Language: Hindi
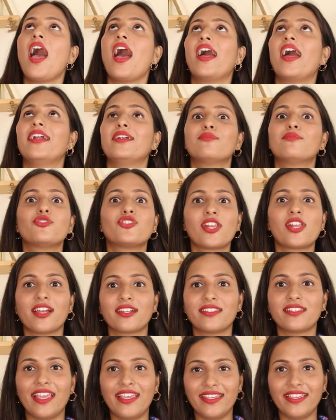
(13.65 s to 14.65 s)
एंड मुझे
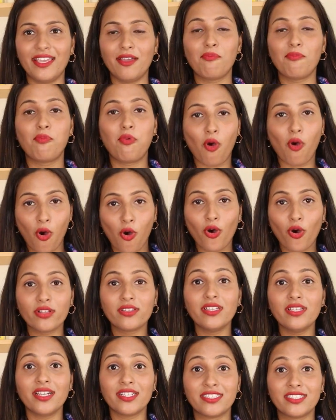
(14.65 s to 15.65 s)
लगता है कि ये
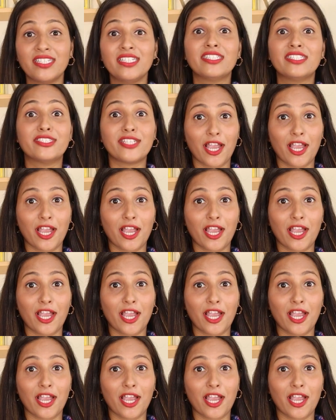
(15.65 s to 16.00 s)
बहुत ही अच्छी